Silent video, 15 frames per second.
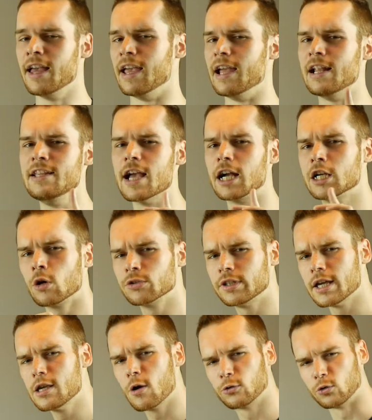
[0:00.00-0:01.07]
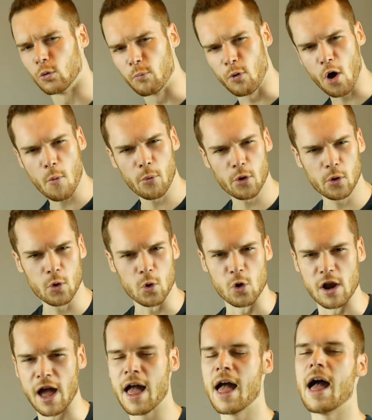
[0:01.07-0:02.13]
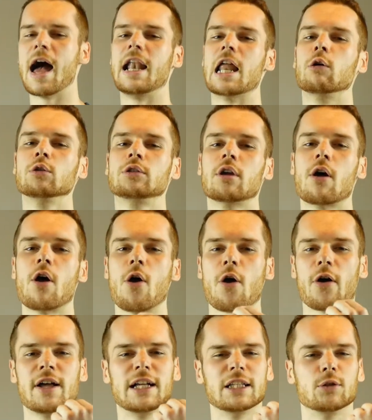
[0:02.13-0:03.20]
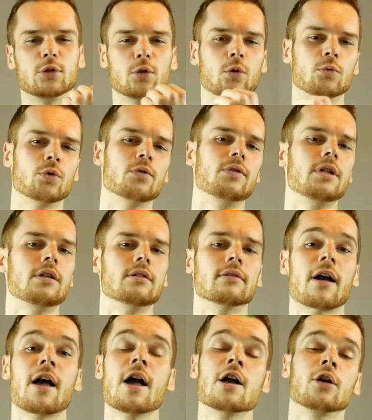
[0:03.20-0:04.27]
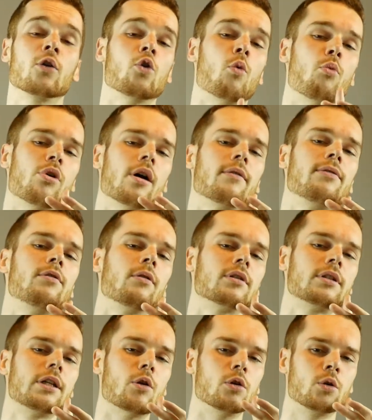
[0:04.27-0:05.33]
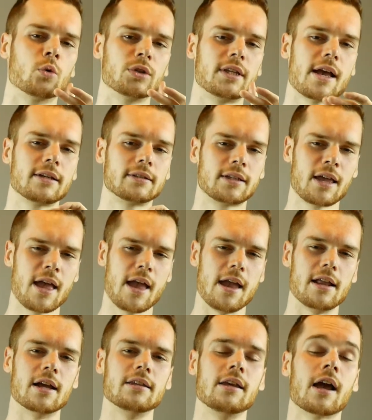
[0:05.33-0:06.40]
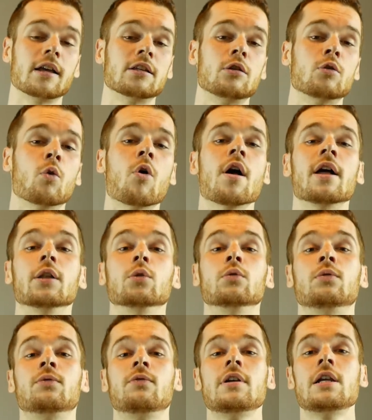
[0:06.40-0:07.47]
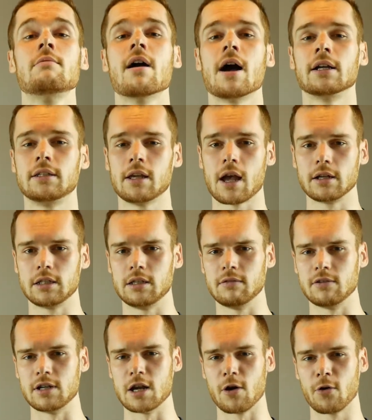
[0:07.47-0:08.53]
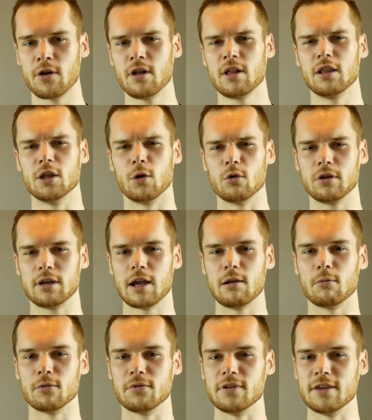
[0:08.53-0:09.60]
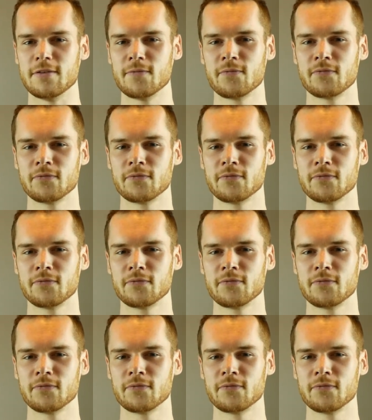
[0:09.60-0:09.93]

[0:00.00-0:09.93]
Et il n'y a qu'en taillant son propre rôle à la hauteur de ce qu'on veut vivre que l'on peut influencer le contexte et la direction du film interactif géant dans lequel on vit.